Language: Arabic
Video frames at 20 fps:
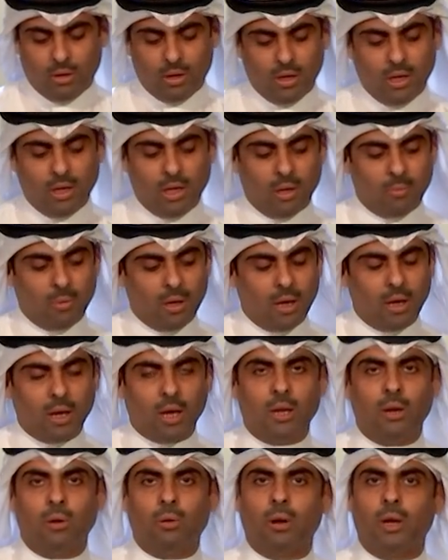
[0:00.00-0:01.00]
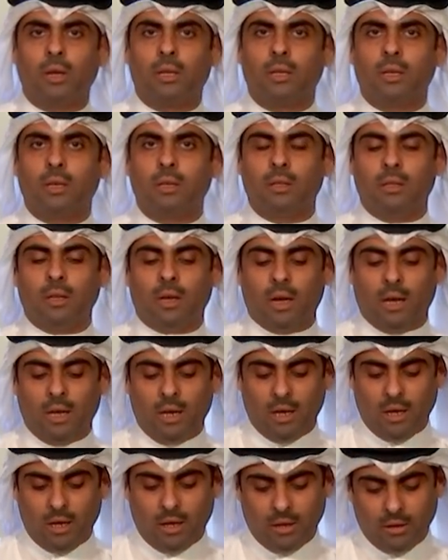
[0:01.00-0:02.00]
إنما أنا أؤكد
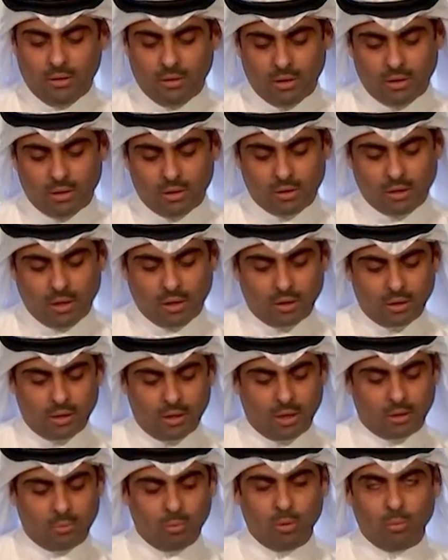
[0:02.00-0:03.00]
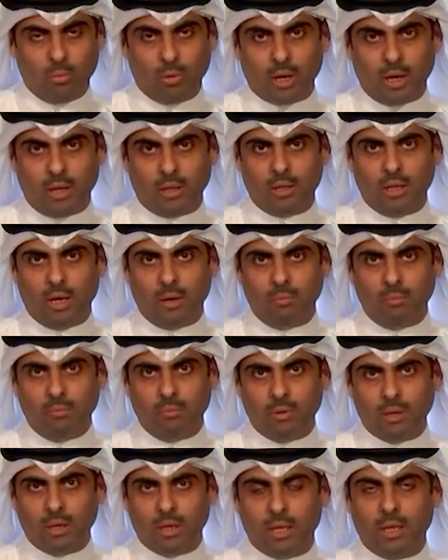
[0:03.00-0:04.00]
على ترقية من المقدم
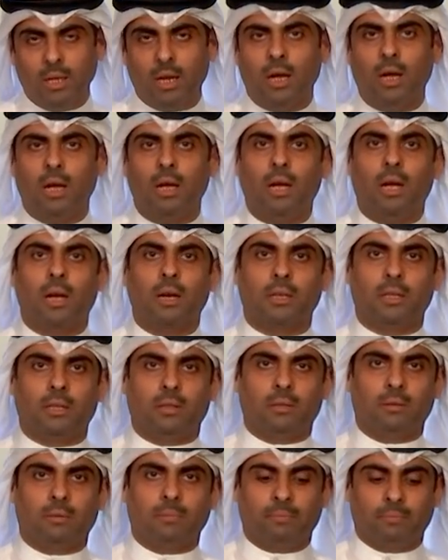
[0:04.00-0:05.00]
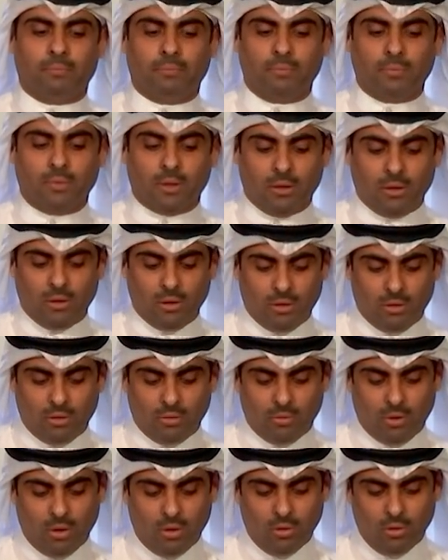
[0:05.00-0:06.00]
إلى عقيد
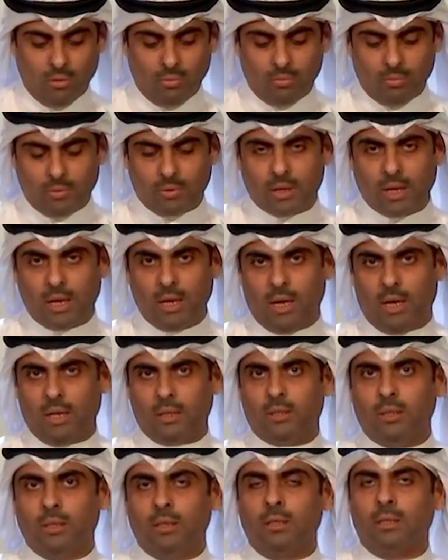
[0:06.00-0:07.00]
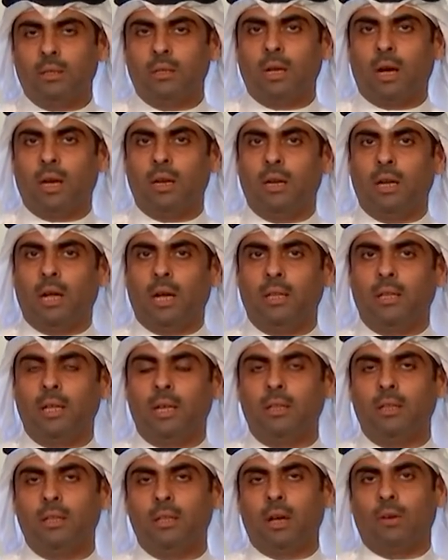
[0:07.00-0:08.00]
وهو كالآتي كان
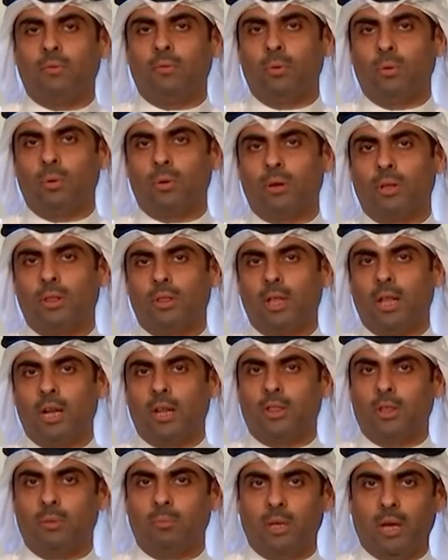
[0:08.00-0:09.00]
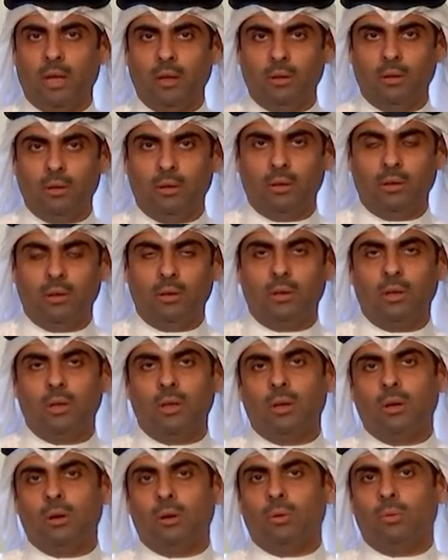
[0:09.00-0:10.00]
العدد يفوق الثلاثمية
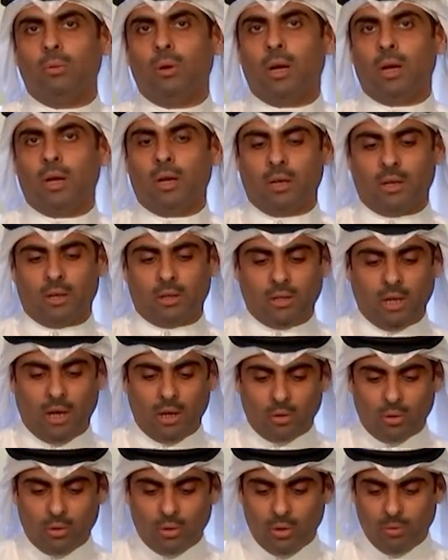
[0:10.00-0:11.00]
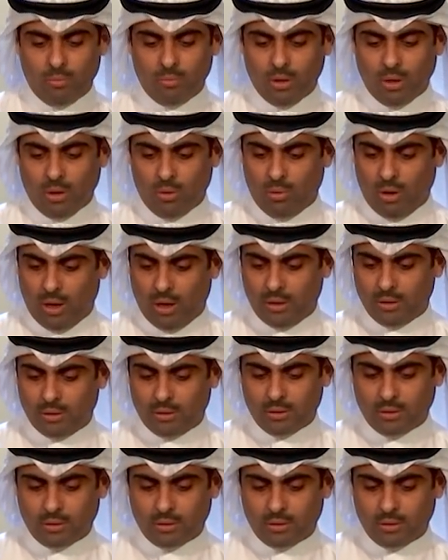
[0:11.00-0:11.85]
واختاروا 101